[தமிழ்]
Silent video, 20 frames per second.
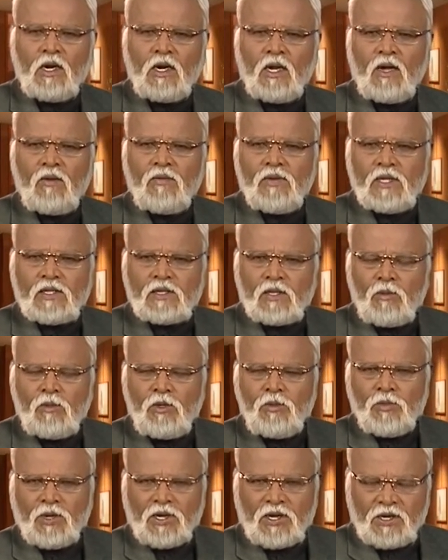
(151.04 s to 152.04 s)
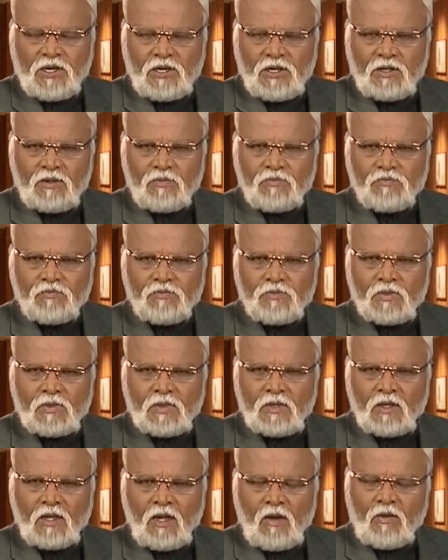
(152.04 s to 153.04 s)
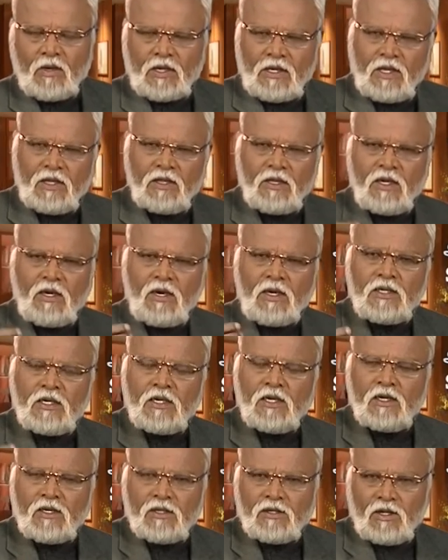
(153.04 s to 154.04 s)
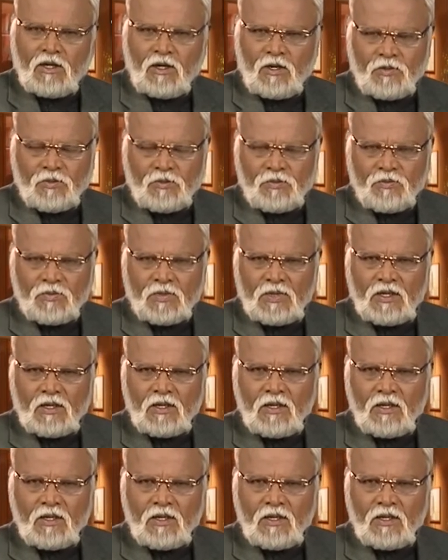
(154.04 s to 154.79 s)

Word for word: உலகளாவிய தமிழ் மக்கள் அவர்கள் எந்த நாட்டில் இருந்தாலும்